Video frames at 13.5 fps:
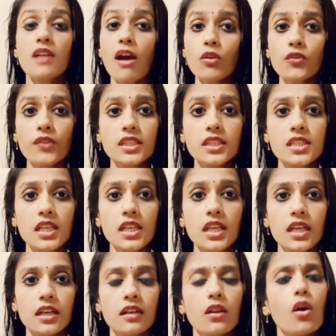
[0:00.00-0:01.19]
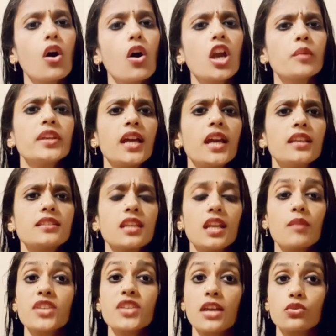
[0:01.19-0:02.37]
राहुल वैद्य से लेकर और भी कई
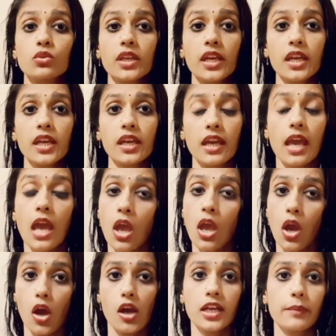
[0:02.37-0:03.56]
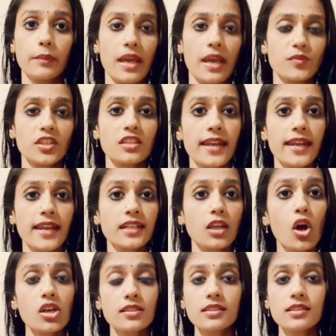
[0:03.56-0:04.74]
सिलेब्स आ चुके हैं और अब एम सी स्टैंड का
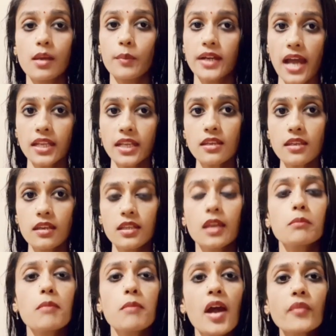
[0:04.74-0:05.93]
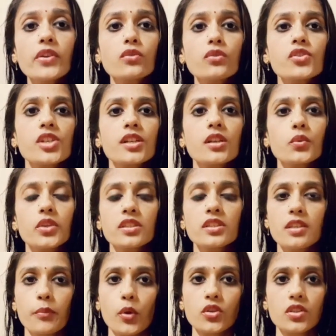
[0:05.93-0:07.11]
हौसला बढ़ाने के लिए मानवीर गुजर ने उन्हें सपोर्ट